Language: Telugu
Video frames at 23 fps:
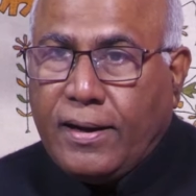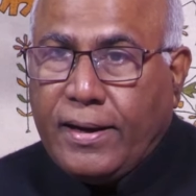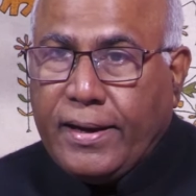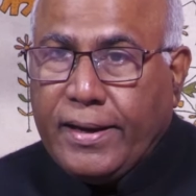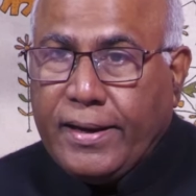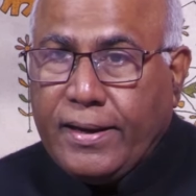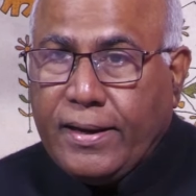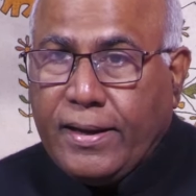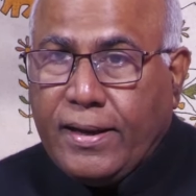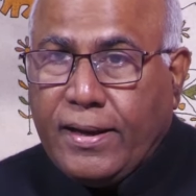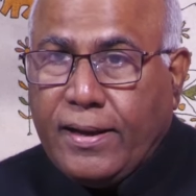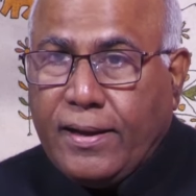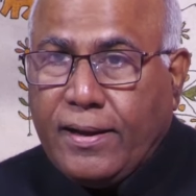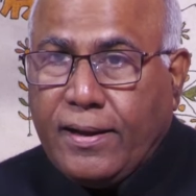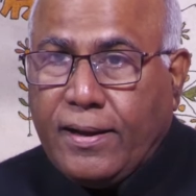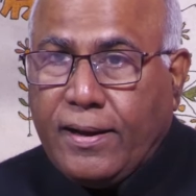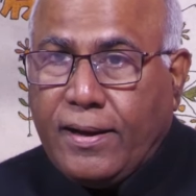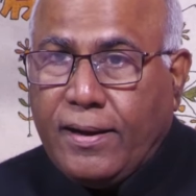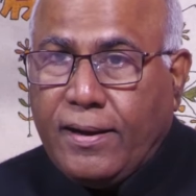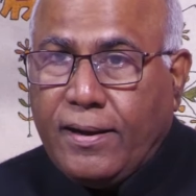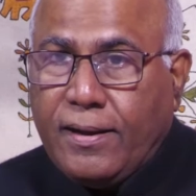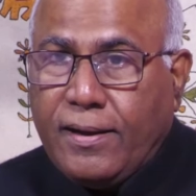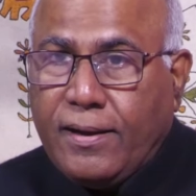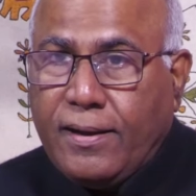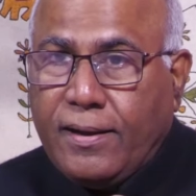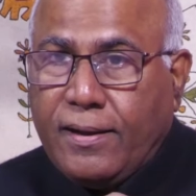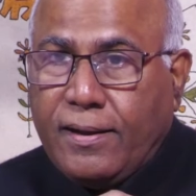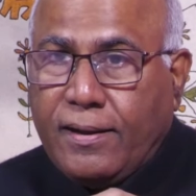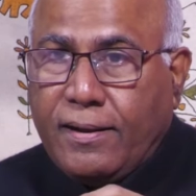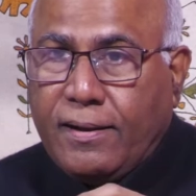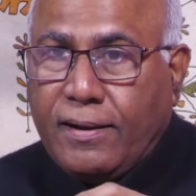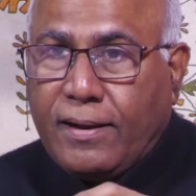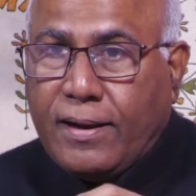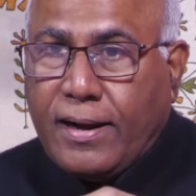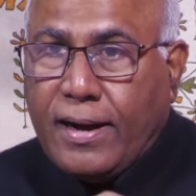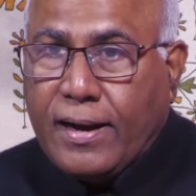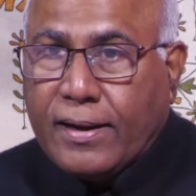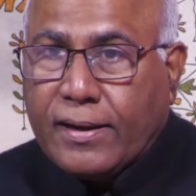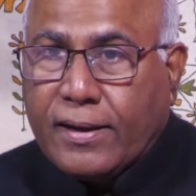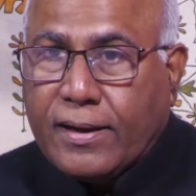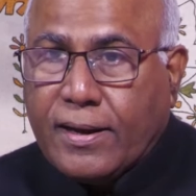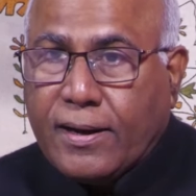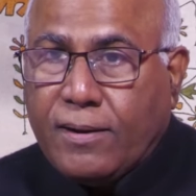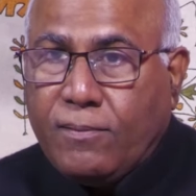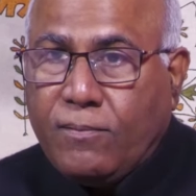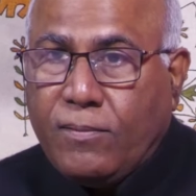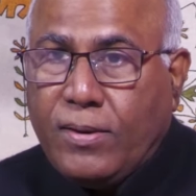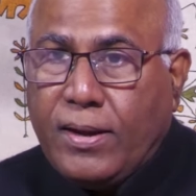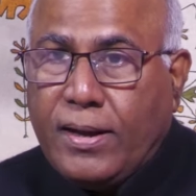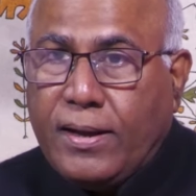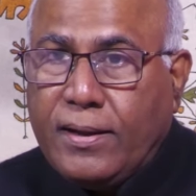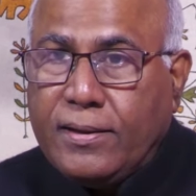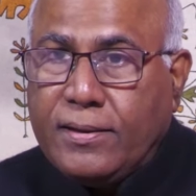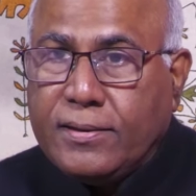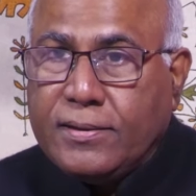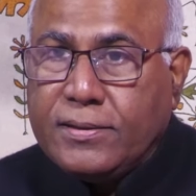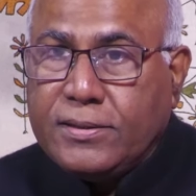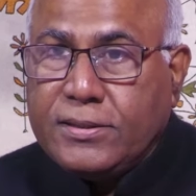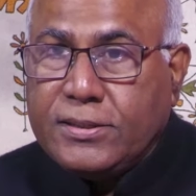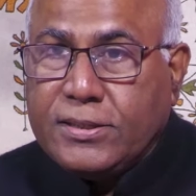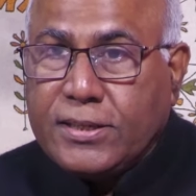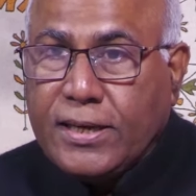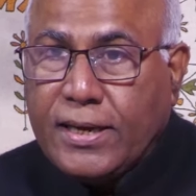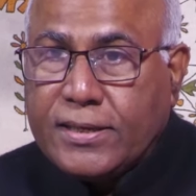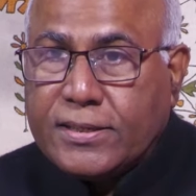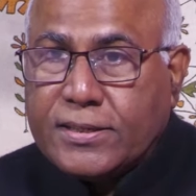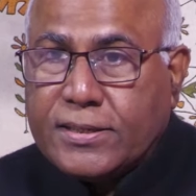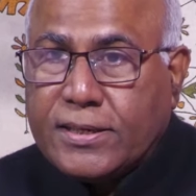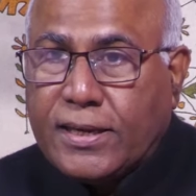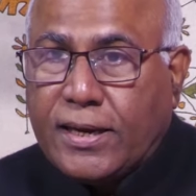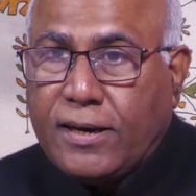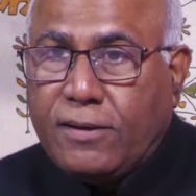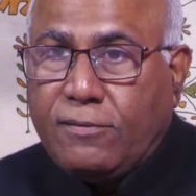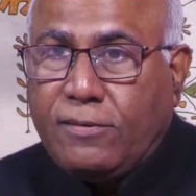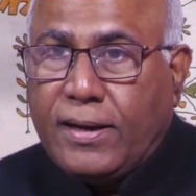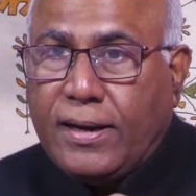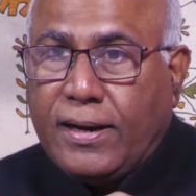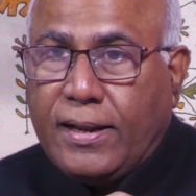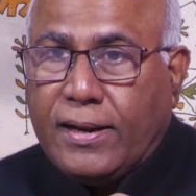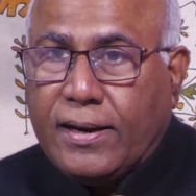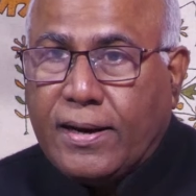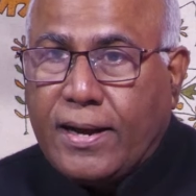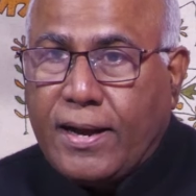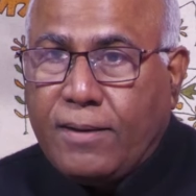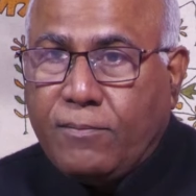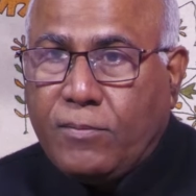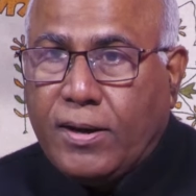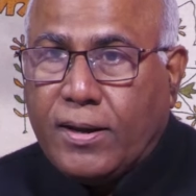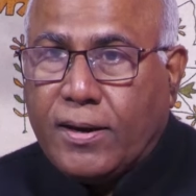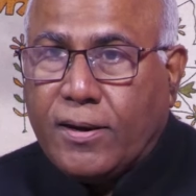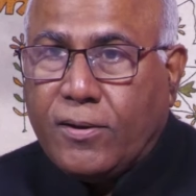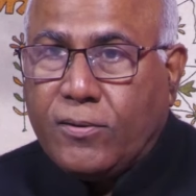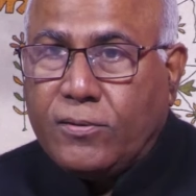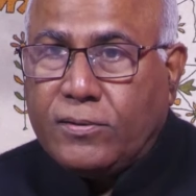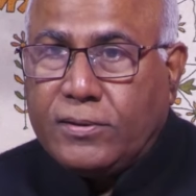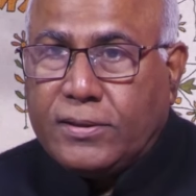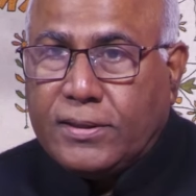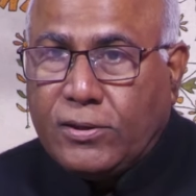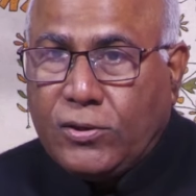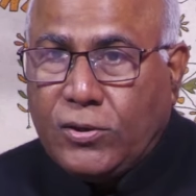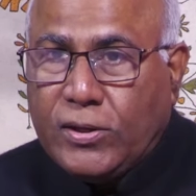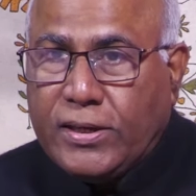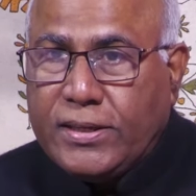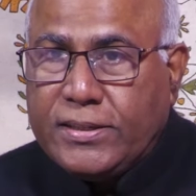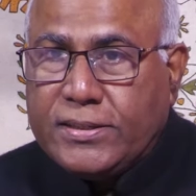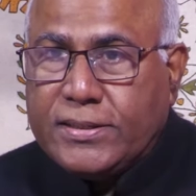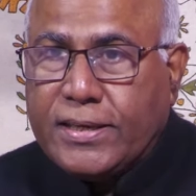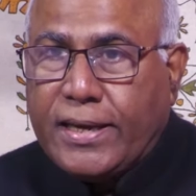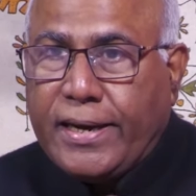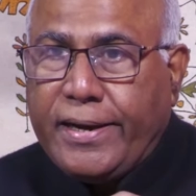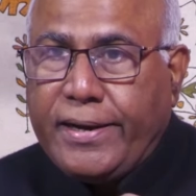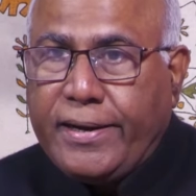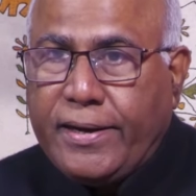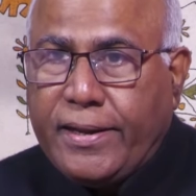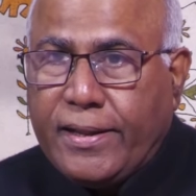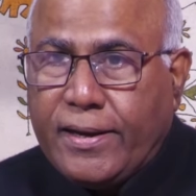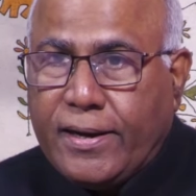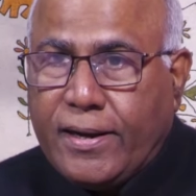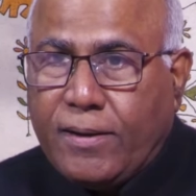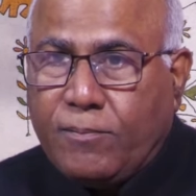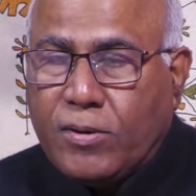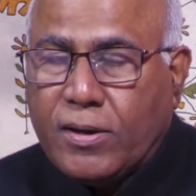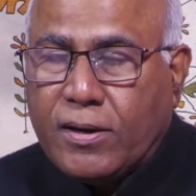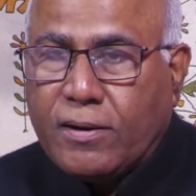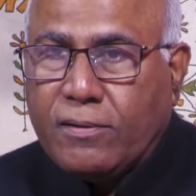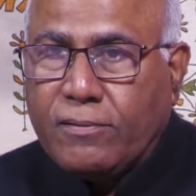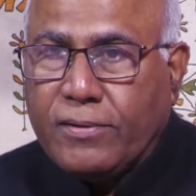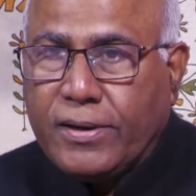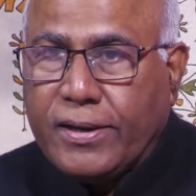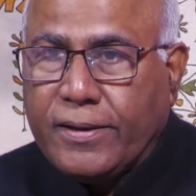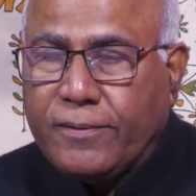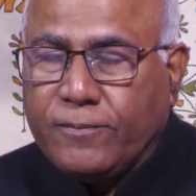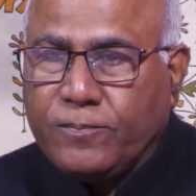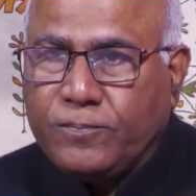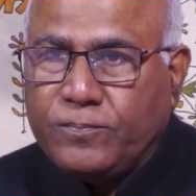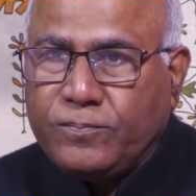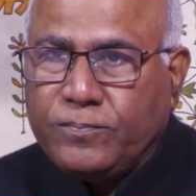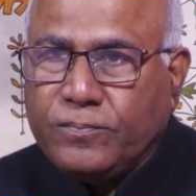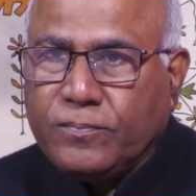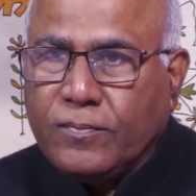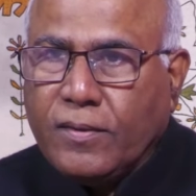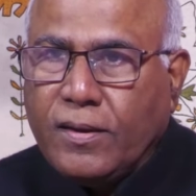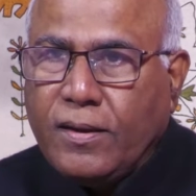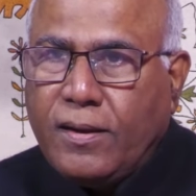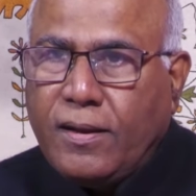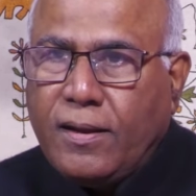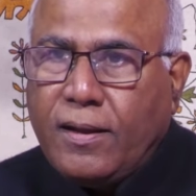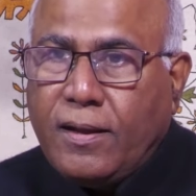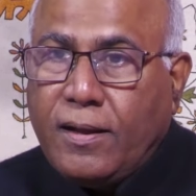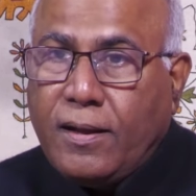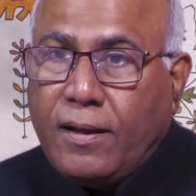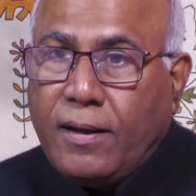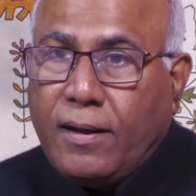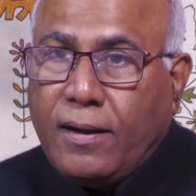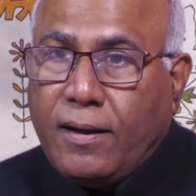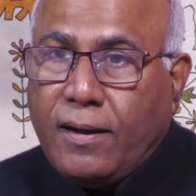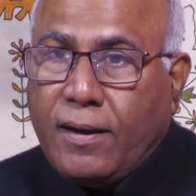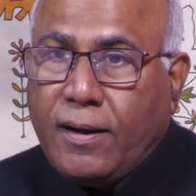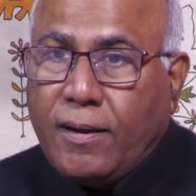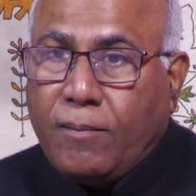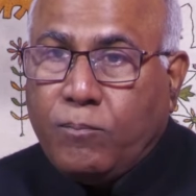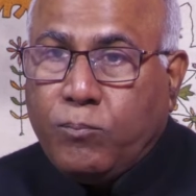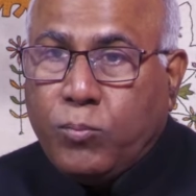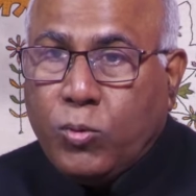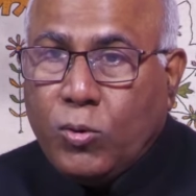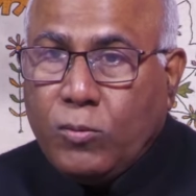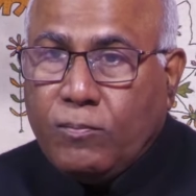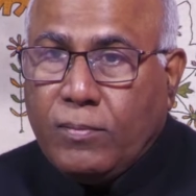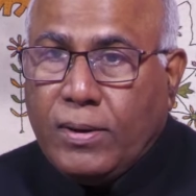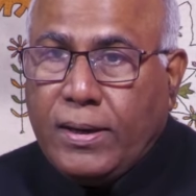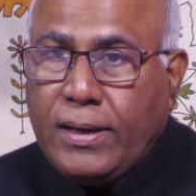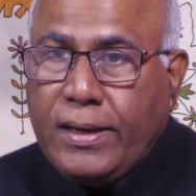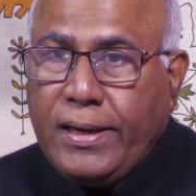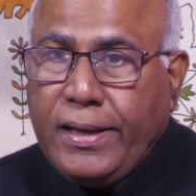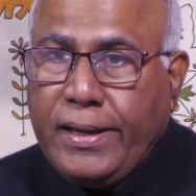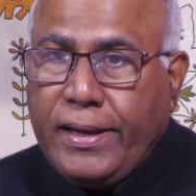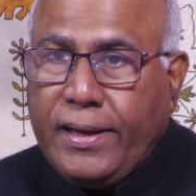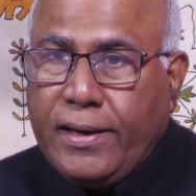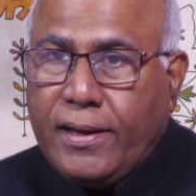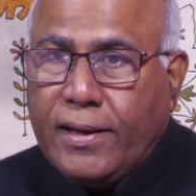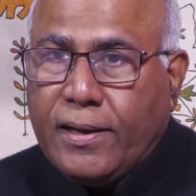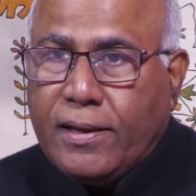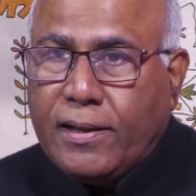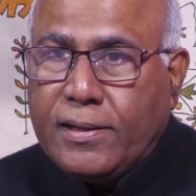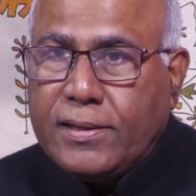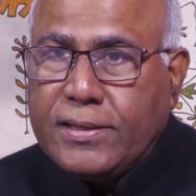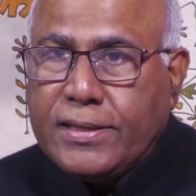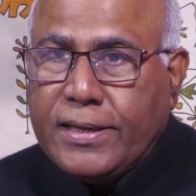ఆయన అక్రమ చేష్టల వల్ల రామారావుని తొలగించారు ఎన్టీ రామారావుని అప్పుడు మళ్ళీ ఎన్నికలు